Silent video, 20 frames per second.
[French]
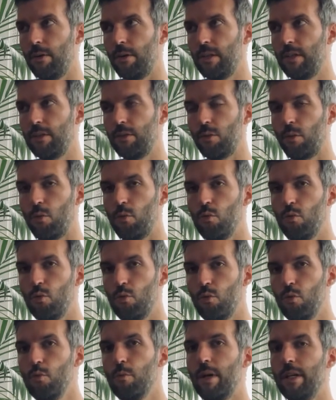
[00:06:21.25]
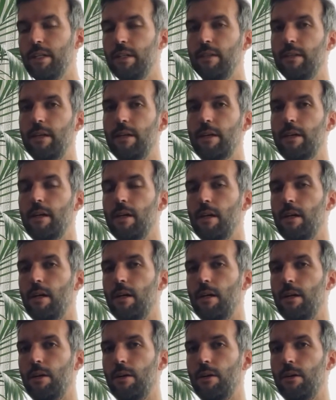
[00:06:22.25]
qui sont humanitaires,
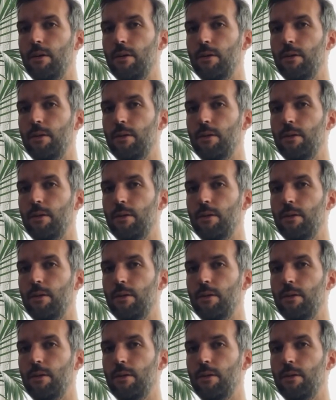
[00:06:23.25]
euh,